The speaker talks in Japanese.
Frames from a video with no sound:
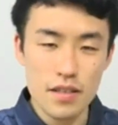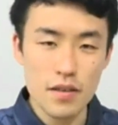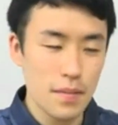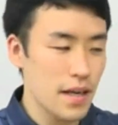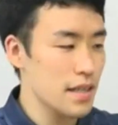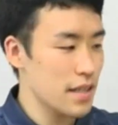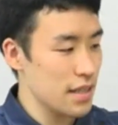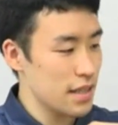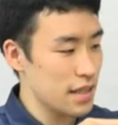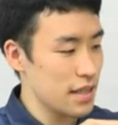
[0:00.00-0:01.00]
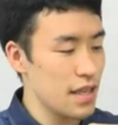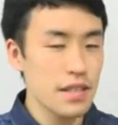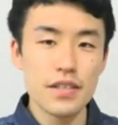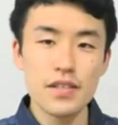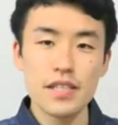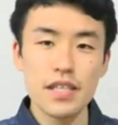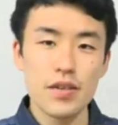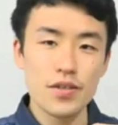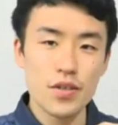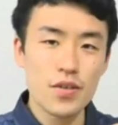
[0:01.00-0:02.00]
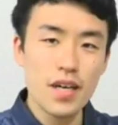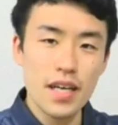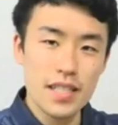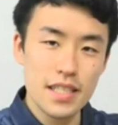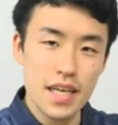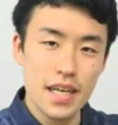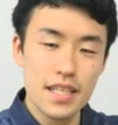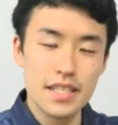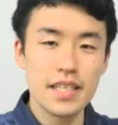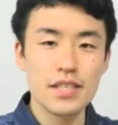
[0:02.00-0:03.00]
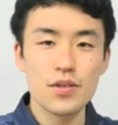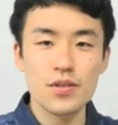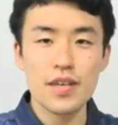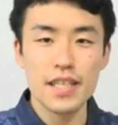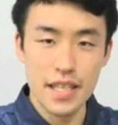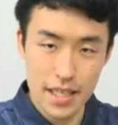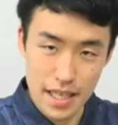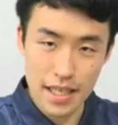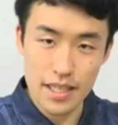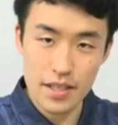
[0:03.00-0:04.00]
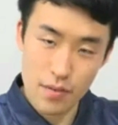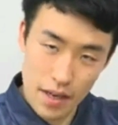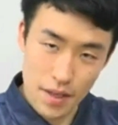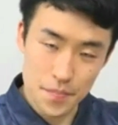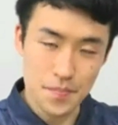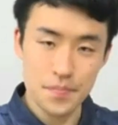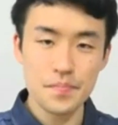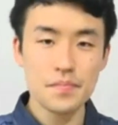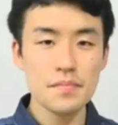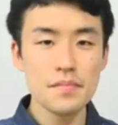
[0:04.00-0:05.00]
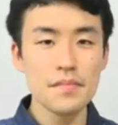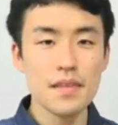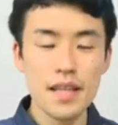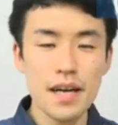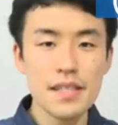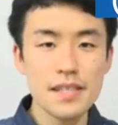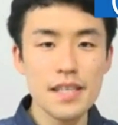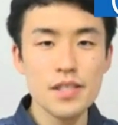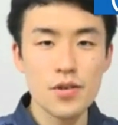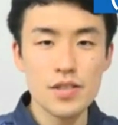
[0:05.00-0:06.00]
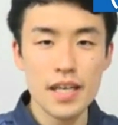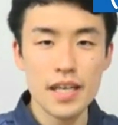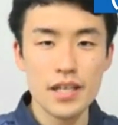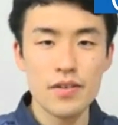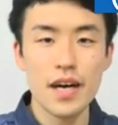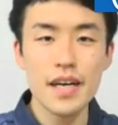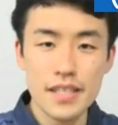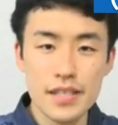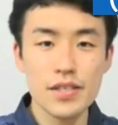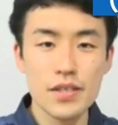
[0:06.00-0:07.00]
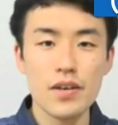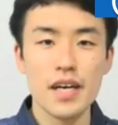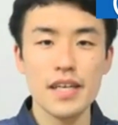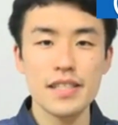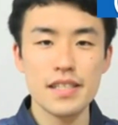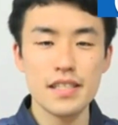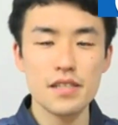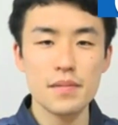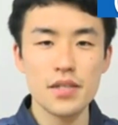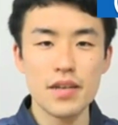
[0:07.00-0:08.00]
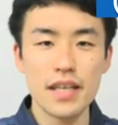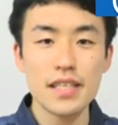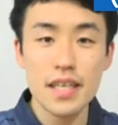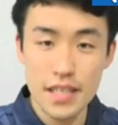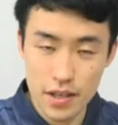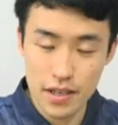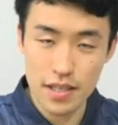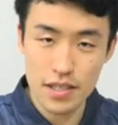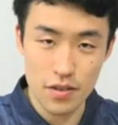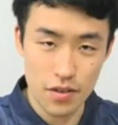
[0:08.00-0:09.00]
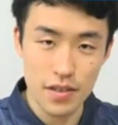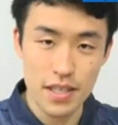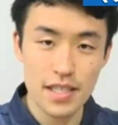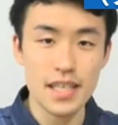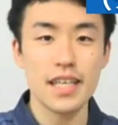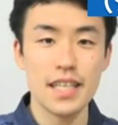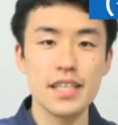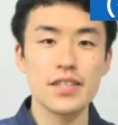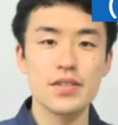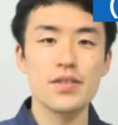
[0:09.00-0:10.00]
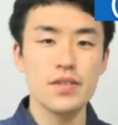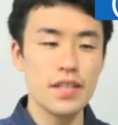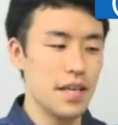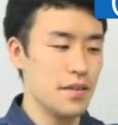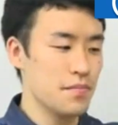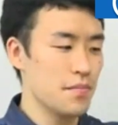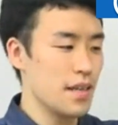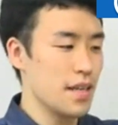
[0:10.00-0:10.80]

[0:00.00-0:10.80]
例えばタンククリーナーを横からしか入れることができないとか、タンク洗浄した後の排水を排出する場所がいっか所しかないということで、